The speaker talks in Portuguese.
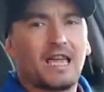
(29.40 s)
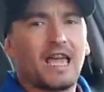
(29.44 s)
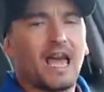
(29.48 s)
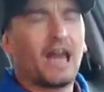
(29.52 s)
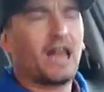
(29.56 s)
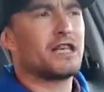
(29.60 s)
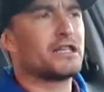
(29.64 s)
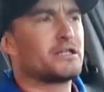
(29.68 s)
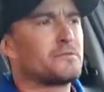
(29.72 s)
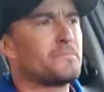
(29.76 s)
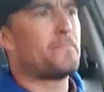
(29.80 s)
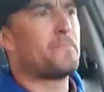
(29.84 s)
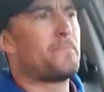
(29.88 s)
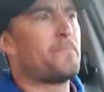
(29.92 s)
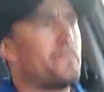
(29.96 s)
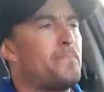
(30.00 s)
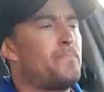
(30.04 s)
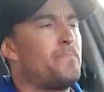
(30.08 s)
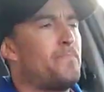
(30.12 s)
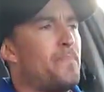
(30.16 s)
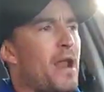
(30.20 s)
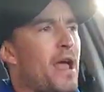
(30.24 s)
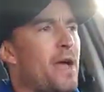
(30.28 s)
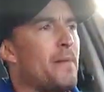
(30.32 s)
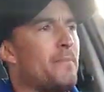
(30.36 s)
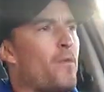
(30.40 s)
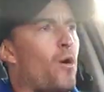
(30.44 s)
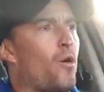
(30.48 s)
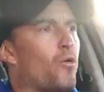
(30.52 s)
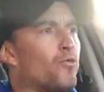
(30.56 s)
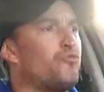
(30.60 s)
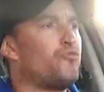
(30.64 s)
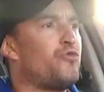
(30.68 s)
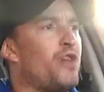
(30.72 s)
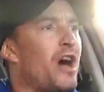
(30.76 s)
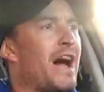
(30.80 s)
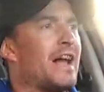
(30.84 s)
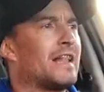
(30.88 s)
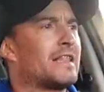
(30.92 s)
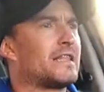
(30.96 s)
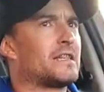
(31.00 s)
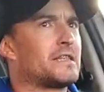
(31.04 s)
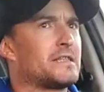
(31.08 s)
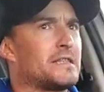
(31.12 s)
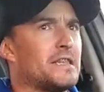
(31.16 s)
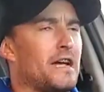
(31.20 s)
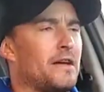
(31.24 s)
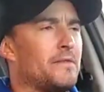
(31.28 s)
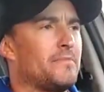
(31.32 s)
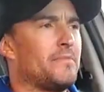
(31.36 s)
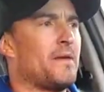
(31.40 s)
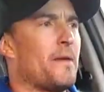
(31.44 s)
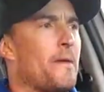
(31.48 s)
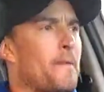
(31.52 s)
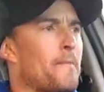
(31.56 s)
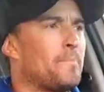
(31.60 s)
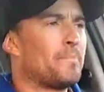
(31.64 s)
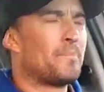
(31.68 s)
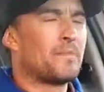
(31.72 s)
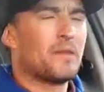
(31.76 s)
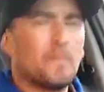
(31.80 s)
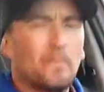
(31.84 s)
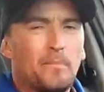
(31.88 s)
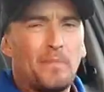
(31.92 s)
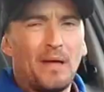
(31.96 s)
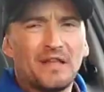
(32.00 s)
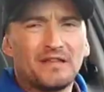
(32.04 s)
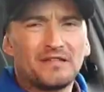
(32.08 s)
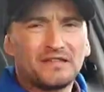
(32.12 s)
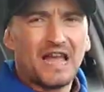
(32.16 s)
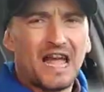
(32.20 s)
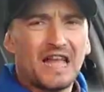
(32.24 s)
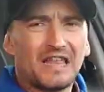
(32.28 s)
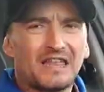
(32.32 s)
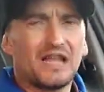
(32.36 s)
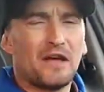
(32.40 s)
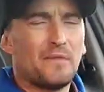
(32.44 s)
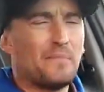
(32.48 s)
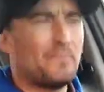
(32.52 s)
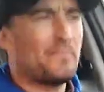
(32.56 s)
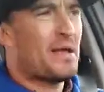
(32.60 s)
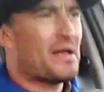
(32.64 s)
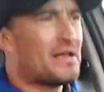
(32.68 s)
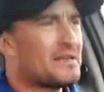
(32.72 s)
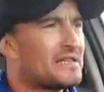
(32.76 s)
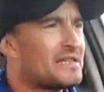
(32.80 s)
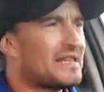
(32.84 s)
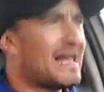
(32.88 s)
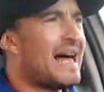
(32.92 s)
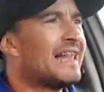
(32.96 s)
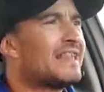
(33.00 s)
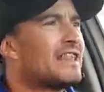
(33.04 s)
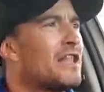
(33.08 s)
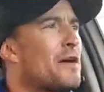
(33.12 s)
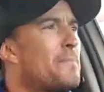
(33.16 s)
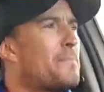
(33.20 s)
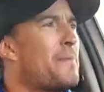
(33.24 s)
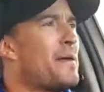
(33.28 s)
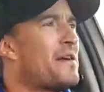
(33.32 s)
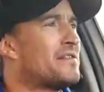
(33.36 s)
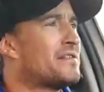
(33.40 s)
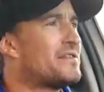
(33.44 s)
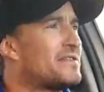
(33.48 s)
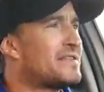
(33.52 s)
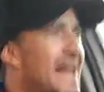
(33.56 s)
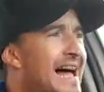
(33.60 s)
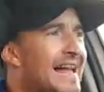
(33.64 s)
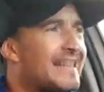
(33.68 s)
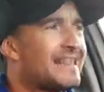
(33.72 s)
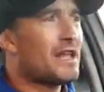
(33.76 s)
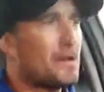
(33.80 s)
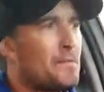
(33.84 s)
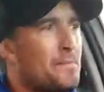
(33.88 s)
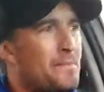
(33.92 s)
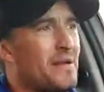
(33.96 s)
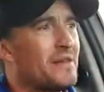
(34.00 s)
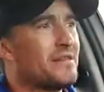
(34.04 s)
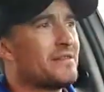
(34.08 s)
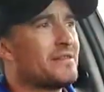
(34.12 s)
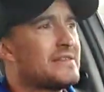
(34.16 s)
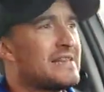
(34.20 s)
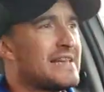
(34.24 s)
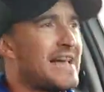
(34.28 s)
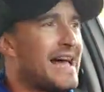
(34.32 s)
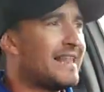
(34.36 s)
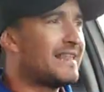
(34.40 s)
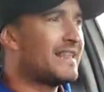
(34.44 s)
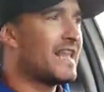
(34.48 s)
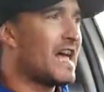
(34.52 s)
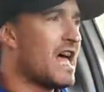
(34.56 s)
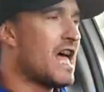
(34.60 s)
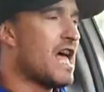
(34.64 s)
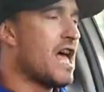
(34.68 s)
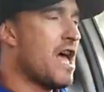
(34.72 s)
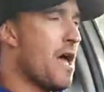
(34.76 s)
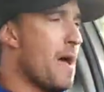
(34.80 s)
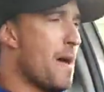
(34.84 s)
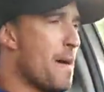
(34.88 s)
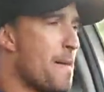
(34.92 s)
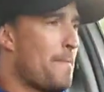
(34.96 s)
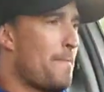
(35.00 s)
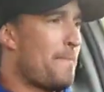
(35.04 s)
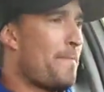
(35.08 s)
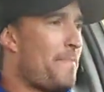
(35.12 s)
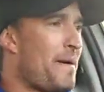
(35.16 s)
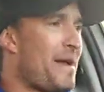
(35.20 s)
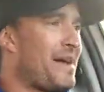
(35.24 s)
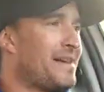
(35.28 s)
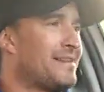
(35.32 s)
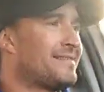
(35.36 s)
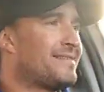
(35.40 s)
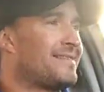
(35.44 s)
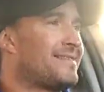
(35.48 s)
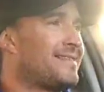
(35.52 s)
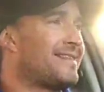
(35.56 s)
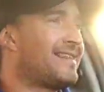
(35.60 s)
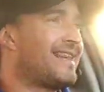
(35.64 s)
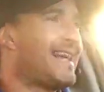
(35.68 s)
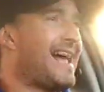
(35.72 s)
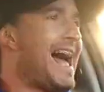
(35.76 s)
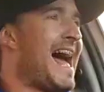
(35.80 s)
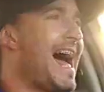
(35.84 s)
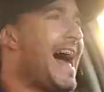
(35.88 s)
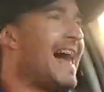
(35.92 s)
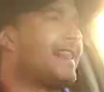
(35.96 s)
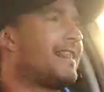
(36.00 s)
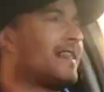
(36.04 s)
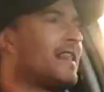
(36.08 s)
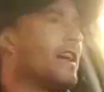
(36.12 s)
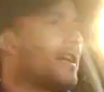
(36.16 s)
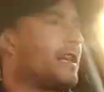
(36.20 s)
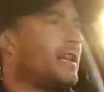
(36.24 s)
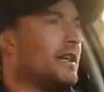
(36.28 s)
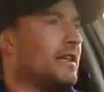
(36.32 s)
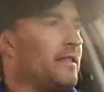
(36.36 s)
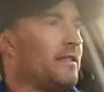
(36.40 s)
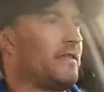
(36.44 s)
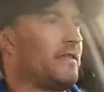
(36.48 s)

aquelas pré-moldada, sabe? Pesada, pesada, pesada, pesada, pesada que